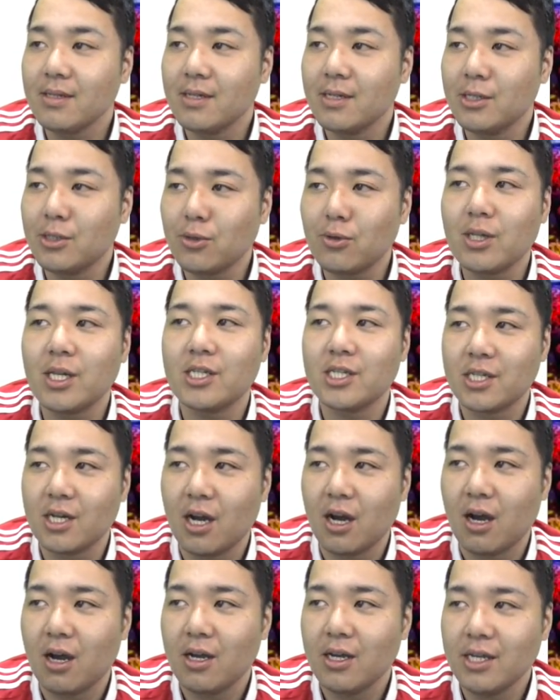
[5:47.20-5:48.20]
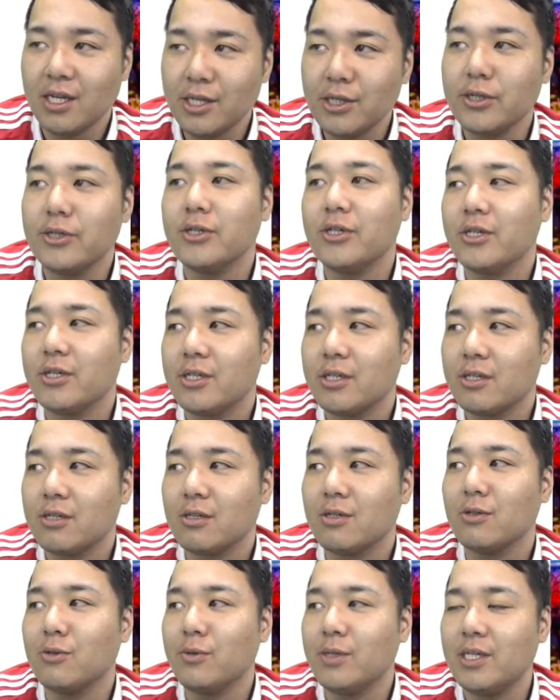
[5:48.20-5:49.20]
人たちがいる
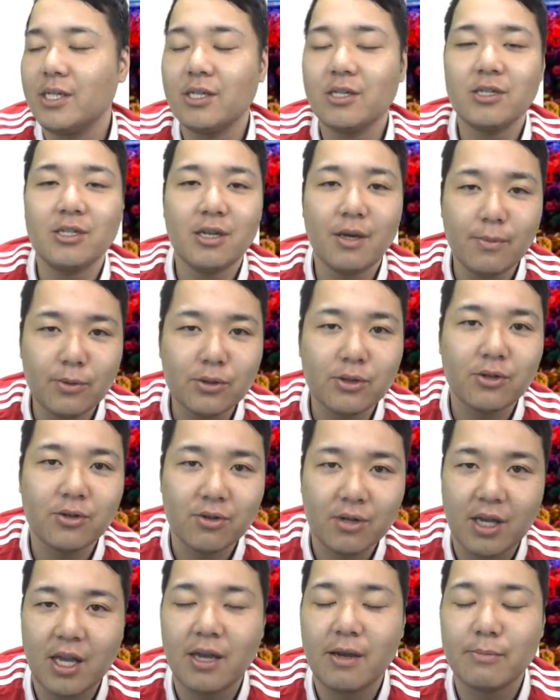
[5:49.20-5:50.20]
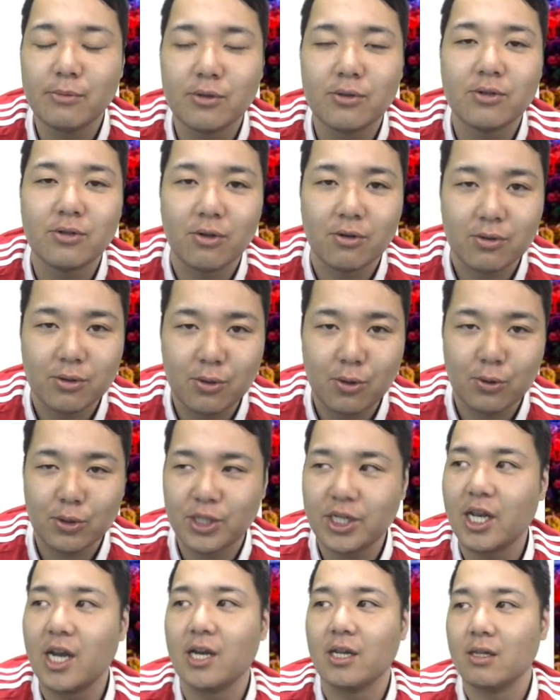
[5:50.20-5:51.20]
ウイニングイレブンというゲームソフトのこの
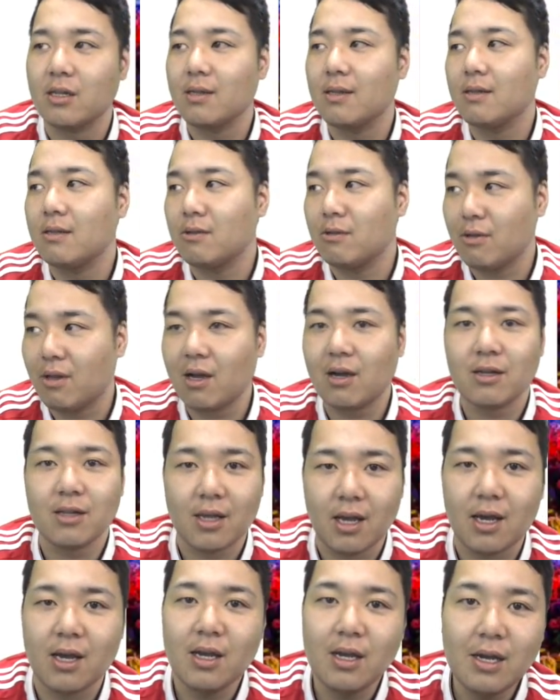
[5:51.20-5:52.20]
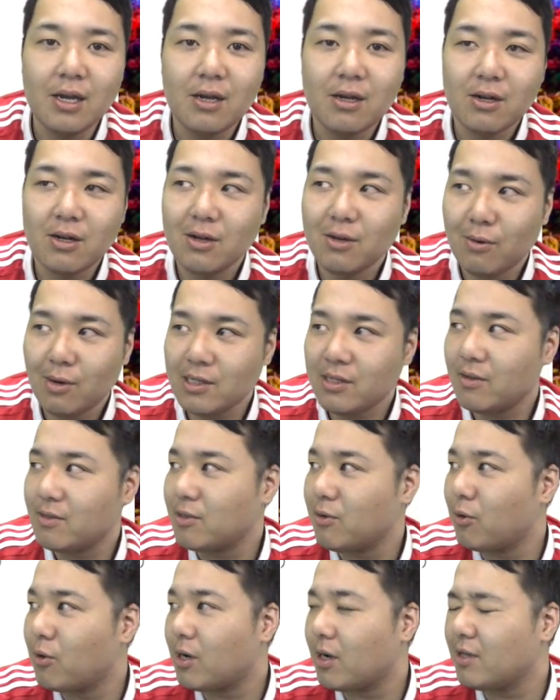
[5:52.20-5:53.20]
シェアの中で、わざわ
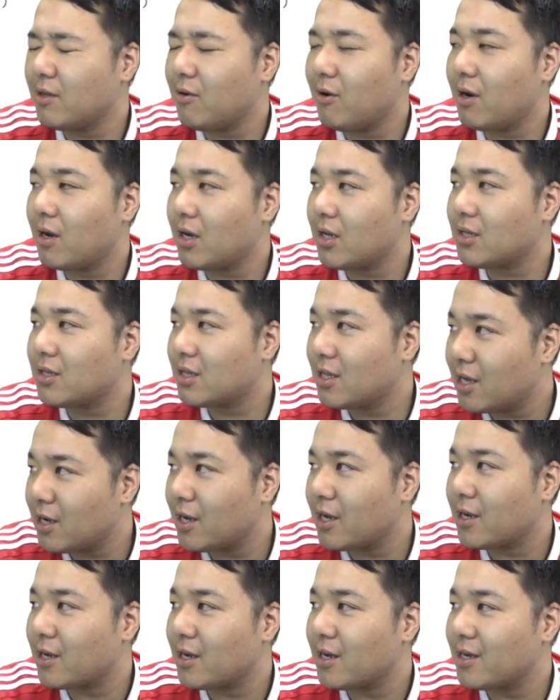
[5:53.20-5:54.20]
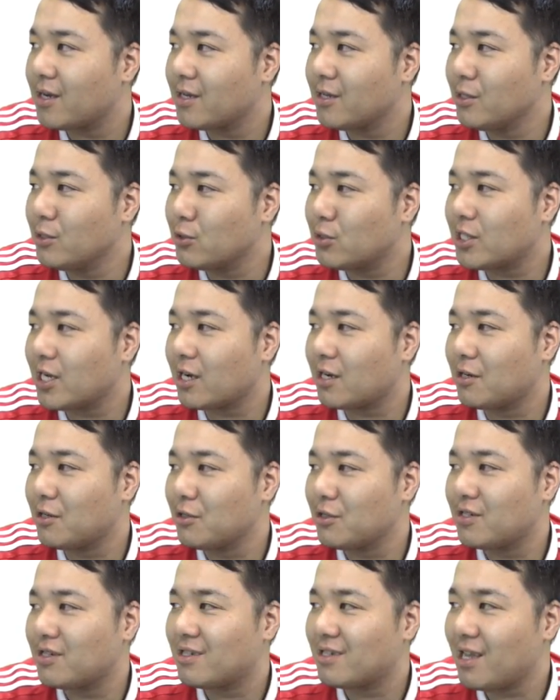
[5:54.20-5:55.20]
ざお金を払って癒
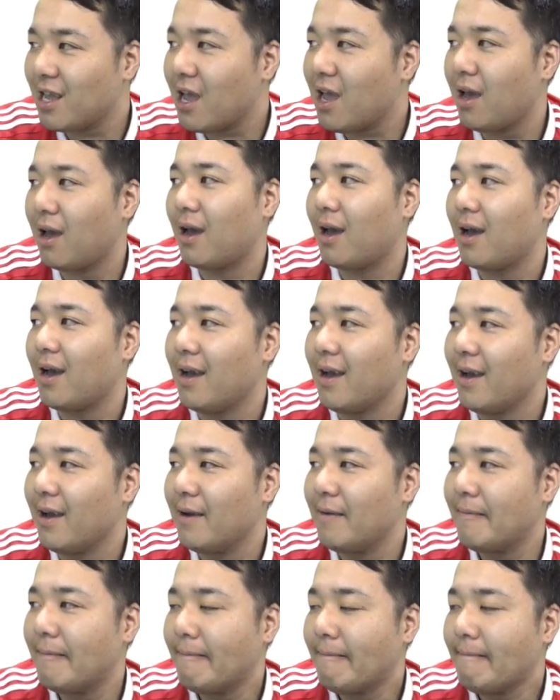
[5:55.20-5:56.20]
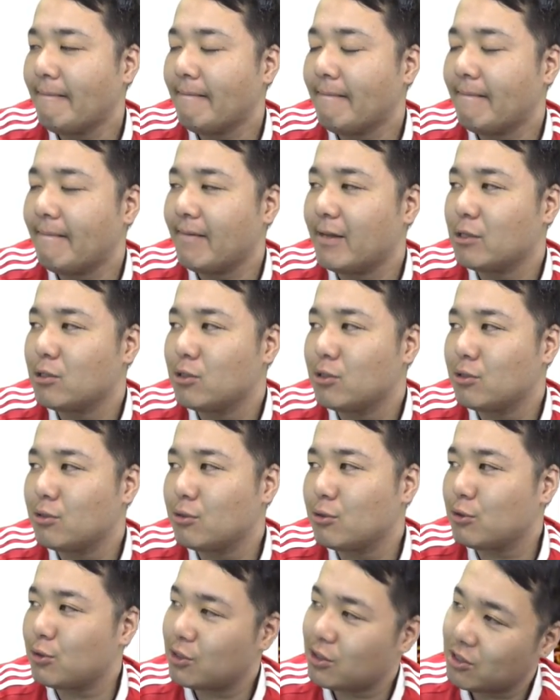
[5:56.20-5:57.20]
着して、す
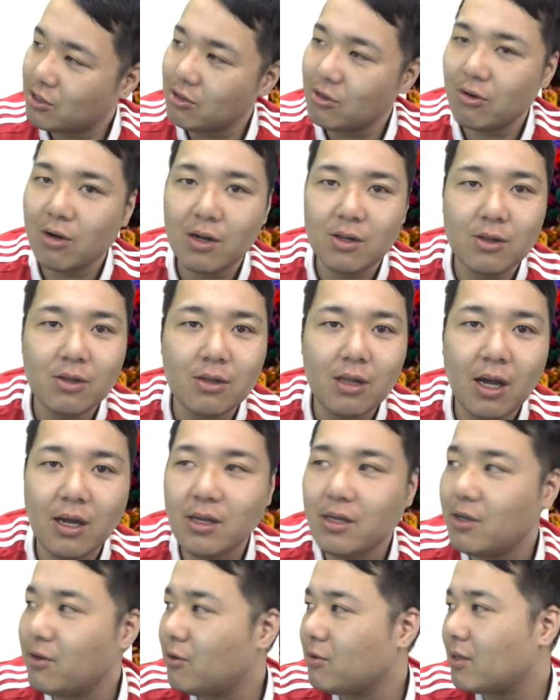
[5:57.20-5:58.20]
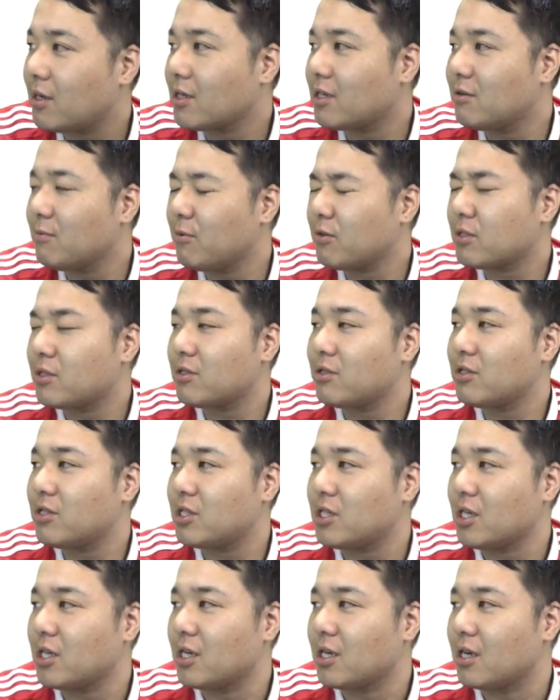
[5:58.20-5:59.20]
る必要がないような気もする
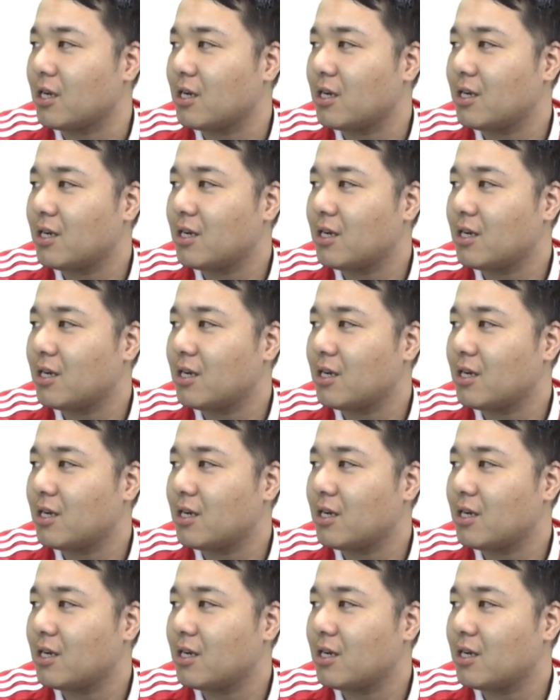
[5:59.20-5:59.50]
し、